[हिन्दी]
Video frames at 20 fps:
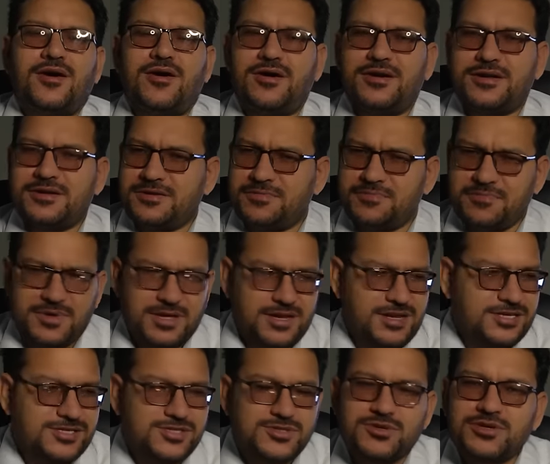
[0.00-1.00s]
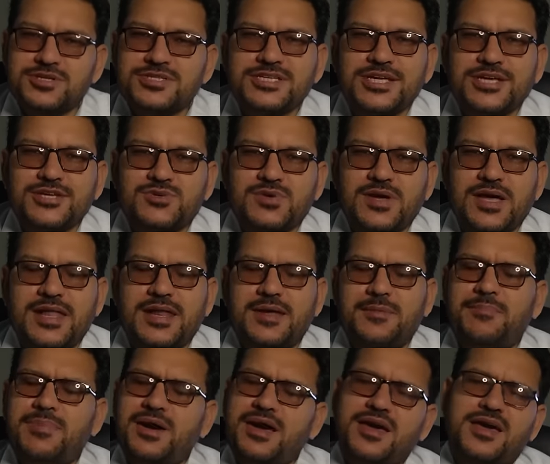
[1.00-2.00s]
और मेरे स्टोर से जो है ना
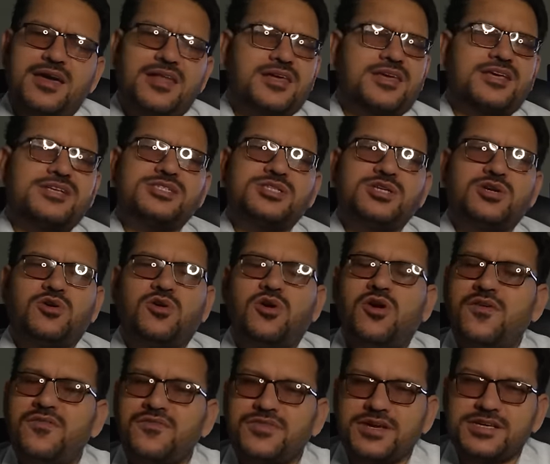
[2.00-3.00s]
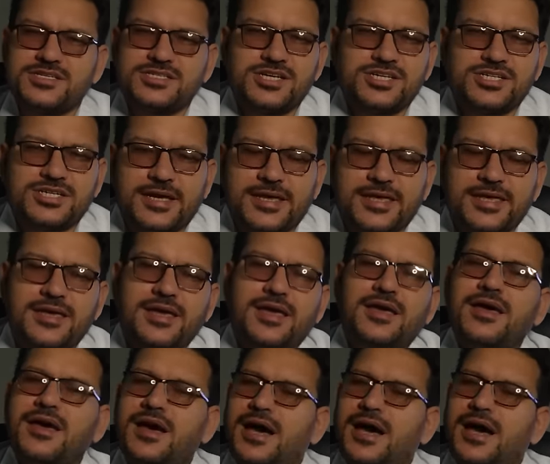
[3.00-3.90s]
बग़ैर किसी खौफ किसी शक के